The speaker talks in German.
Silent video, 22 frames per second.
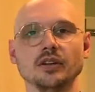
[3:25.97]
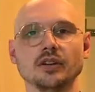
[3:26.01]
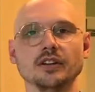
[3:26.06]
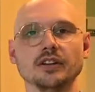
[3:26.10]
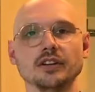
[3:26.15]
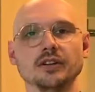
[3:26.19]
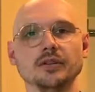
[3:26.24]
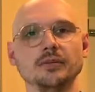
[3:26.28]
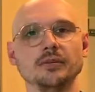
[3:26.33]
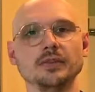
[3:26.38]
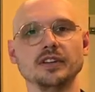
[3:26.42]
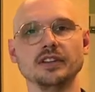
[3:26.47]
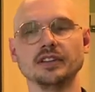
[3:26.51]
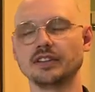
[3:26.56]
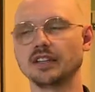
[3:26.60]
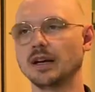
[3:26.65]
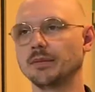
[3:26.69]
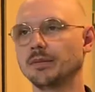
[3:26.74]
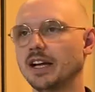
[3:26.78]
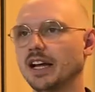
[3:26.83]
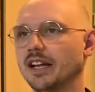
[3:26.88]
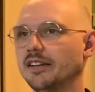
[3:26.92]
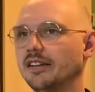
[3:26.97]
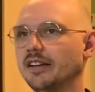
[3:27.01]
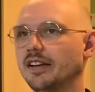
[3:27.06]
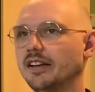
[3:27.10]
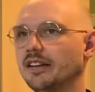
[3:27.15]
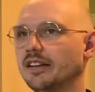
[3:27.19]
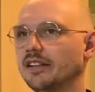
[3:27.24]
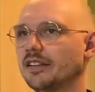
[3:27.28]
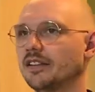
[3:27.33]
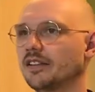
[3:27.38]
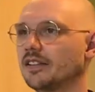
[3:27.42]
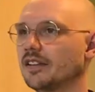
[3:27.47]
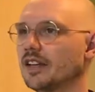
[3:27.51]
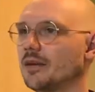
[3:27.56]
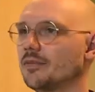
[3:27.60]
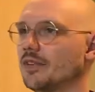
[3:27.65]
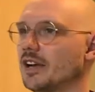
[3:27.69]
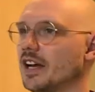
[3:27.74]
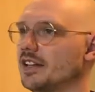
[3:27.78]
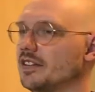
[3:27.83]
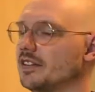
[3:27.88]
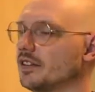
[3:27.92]
Ähm, es gab, andere, es
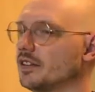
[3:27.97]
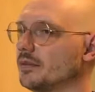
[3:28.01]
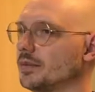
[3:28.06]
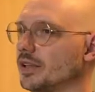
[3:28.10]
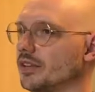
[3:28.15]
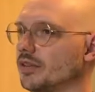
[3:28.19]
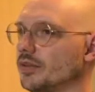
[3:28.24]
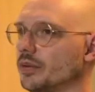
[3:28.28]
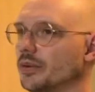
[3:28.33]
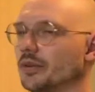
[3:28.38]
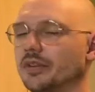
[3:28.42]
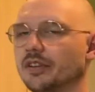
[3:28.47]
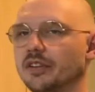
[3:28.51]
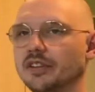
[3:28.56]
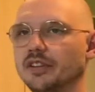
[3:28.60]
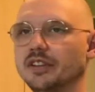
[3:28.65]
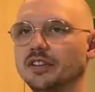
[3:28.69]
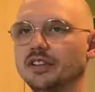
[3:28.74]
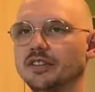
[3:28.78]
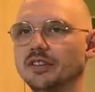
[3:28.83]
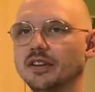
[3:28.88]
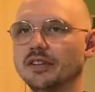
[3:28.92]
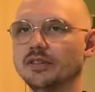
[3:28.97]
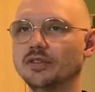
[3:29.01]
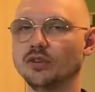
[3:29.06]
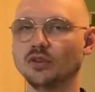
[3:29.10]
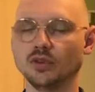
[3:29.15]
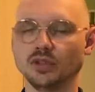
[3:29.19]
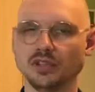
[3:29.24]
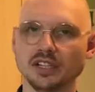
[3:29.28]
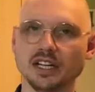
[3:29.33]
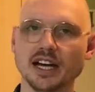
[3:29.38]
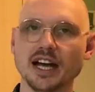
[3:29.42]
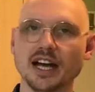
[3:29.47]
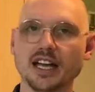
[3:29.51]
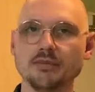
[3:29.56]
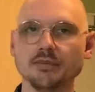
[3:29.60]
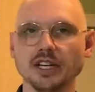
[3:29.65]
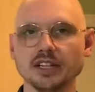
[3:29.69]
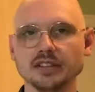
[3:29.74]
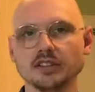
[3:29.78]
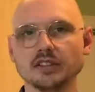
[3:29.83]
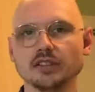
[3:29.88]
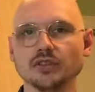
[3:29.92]
gab weitere Personen, die zurück in die
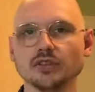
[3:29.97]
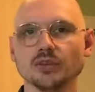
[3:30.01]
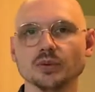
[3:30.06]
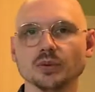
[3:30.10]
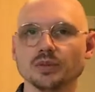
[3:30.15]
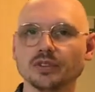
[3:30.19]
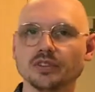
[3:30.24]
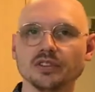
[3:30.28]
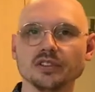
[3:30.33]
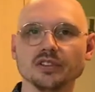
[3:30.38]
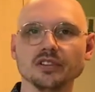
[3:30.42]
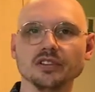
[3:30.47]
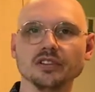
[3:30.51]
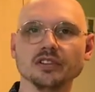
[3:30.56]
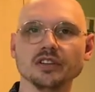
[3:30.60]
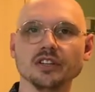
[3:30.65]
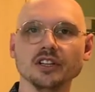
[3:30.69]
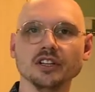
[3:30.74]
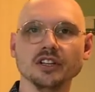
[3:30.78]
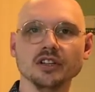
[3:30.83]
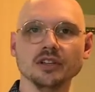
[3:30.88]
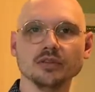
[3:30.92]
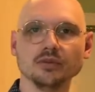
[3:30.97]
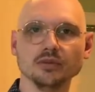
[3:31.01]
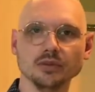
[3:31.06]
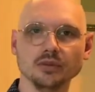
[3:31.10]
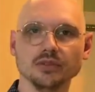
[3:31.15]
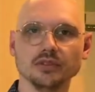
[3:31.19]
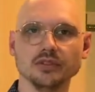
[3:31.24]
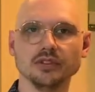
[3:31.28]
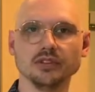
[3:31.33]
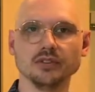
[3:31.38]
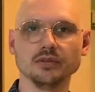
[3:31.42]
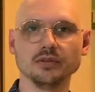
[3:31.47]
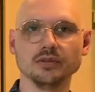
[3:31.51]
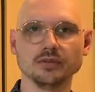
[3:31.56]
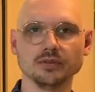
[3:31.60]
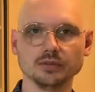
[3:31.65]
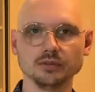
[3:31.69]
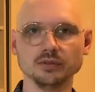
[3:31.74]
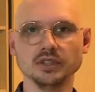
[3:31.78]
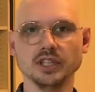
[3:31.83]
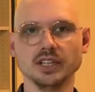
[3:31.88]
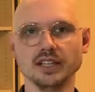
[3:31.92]
Heimat gezogen sind, wo sie
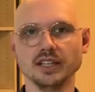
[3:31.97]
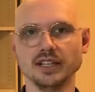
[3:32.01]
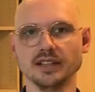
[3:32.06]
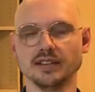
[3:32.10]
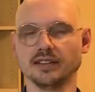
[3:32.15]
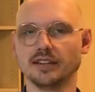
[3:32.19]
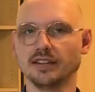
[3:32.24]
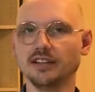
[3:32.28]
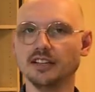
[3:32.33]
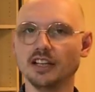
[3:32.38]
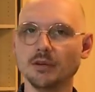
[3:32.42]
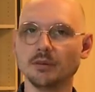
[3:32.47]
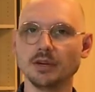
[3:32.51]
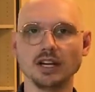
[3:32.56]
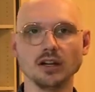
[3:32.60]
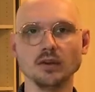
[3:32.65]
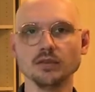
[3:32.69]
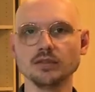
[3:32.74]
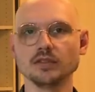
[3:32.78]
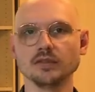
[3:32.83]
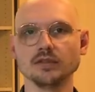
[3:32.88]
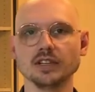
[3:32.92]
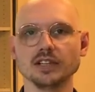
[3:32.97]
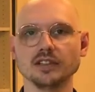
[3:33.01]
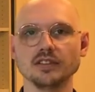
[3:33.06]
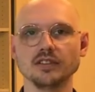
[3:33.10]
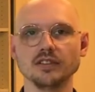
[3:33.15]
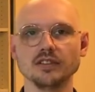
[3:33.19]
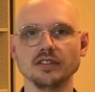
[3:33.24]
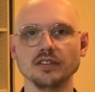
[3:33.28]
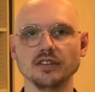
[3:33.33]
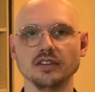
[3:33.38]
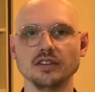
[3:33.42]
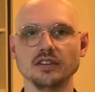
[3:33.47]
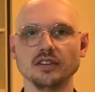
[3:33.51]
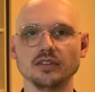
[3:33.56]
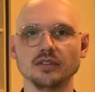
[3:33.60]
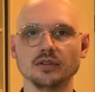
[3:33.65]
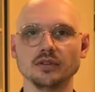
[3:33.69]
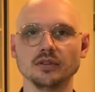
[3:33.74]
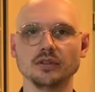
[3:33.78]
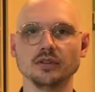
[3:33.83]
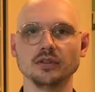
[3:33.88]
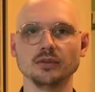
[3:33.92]
früher als Kinder mal aufgewachsen
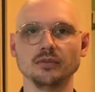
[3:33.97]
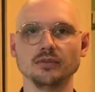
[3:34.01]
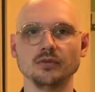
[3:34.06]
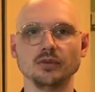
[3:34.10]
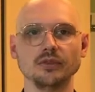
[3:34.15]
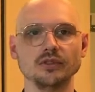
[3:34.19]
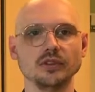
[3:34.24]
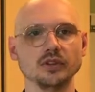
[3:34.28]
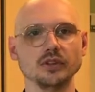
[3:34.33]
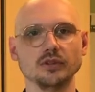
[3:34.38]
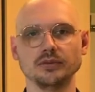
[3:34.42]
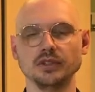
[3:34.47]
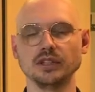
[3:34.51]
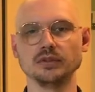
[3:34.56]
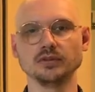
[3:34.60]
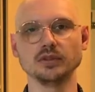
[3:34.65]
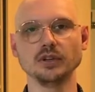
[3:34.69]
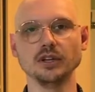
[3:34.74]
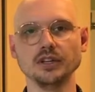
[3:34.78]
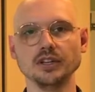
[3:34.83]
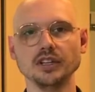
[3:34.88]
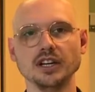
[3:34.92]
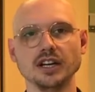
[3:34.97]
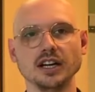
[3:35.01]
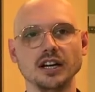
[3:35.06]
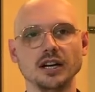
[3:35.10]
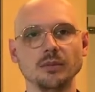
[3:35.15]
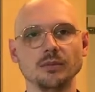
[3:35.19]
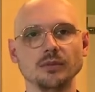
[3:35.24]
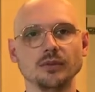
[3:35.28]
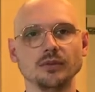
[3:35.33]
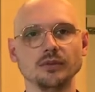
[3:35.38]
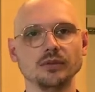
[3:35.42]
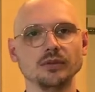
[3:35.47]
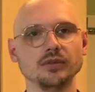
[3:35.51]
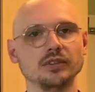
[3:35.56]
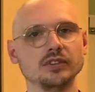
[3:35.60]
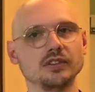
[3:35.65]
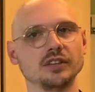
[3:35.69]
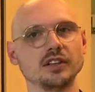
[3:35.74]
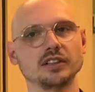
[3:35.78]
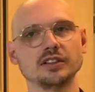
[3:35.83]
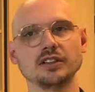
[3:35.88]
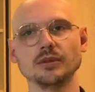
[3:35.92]
sind, ähm, wo sie auch noch viele Freunde haben und wo sie
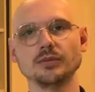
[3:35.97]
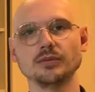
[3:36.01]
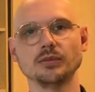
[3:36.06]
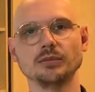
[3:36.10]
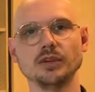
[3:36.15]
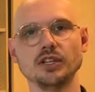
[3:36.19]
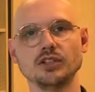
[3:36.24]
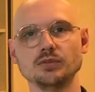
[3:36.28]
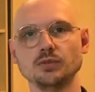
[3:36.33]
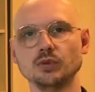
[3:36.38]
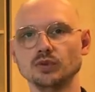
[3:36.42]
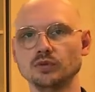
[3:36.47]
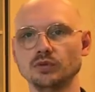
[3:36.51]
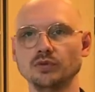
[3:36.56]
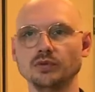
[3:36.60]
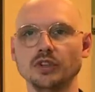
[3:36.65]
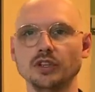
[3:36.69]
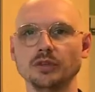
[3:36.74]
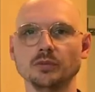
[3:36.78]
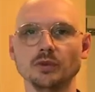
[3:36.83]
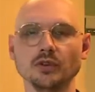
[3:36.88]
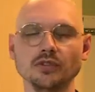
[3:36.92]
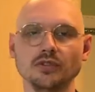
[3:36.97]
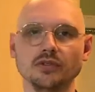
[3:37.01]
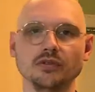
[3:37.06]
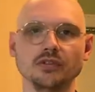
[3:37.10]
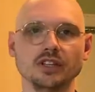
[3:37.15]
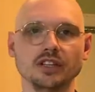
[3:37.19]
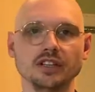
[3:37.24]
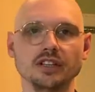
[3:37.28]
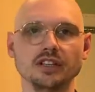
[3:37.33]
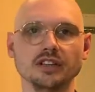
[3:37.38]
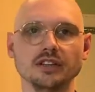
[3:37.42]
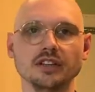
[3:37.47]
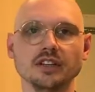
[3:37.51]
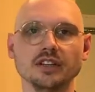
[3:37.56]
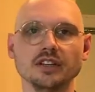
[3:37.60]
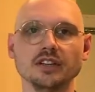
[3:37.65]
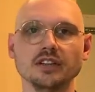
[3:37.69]
gesagt haben, so Mensch, beruflich mussten wir